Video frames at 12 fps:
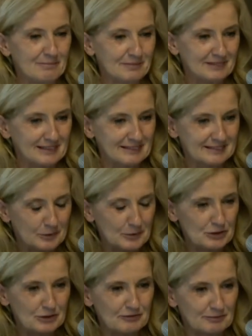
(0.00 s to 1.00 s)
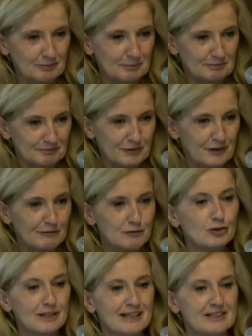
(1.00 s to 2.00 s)
di questo mm,
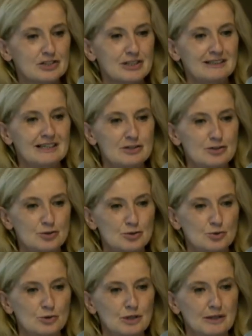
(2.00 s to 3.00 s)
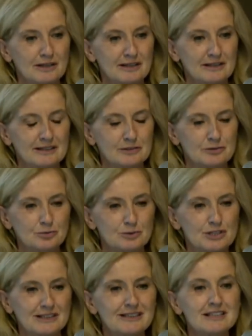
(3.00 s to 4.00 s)
fervore che c'è adesso sui, eh, sui,
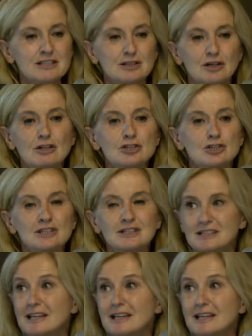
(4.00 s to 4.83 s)
giardini storici,